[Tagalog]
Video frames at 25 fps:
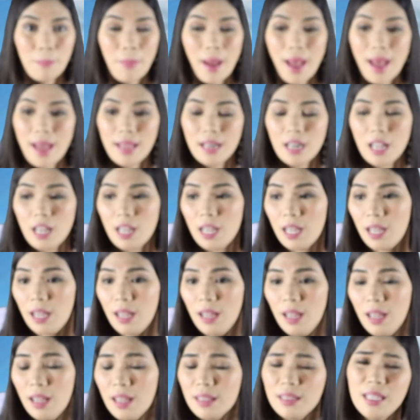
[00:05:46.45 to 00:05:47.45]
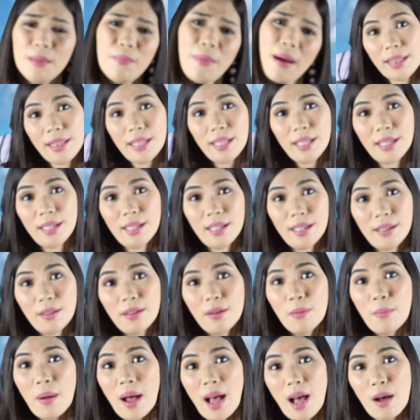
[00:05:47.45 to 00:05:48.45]
para kahit
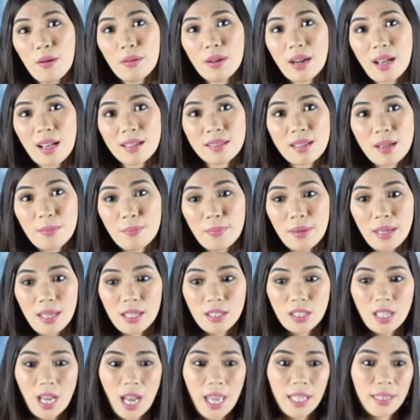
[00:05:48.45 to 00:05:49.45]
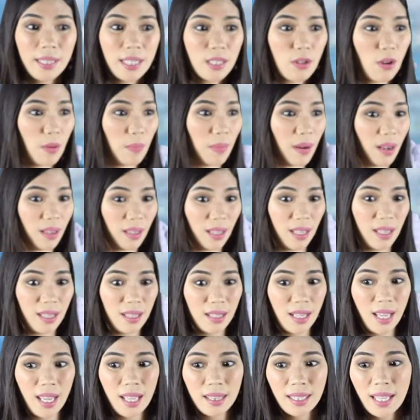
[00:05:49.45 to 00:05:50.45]
na umaaura ka sa beach, kahit na sobrang
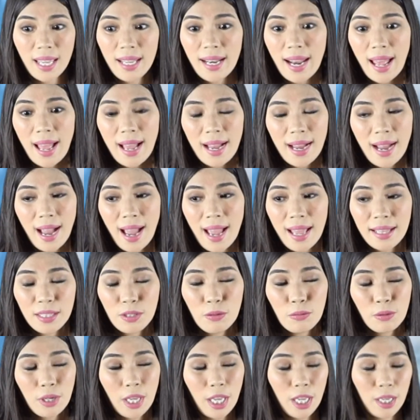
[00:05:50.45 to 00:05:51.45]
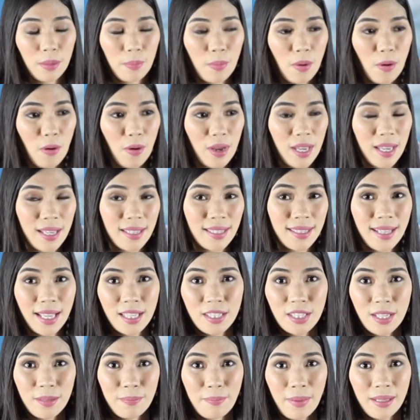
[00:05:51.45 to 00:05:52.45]
init, kailangan yung cake mo is
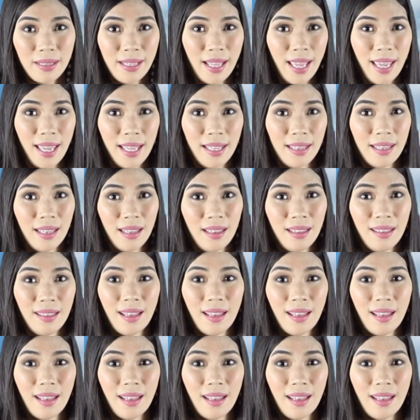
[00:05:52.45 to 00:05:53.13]
nandyan pa din.